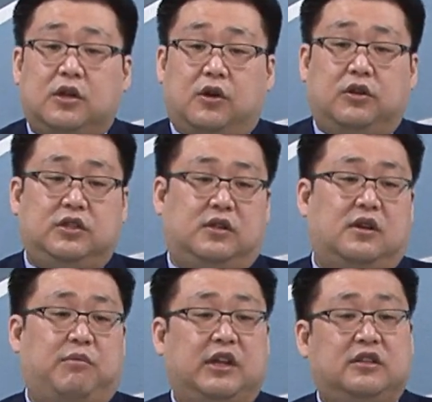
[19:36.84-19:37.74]

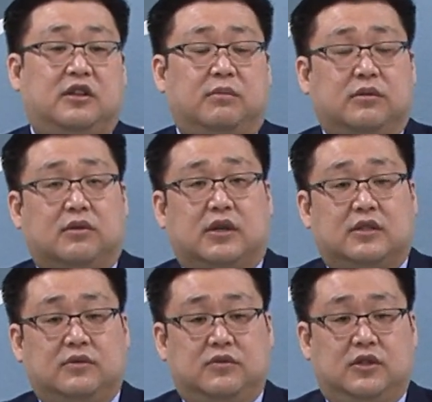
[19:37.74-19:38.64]
어디선가 많이 들어본 것
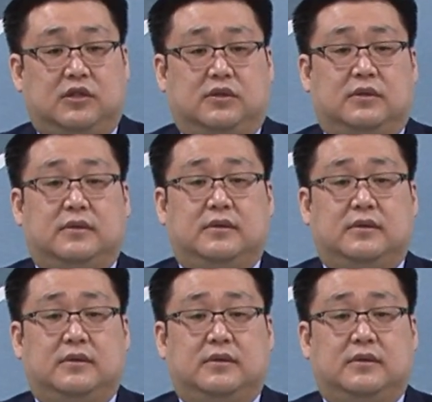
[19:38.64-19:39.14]
같은 구절이죠.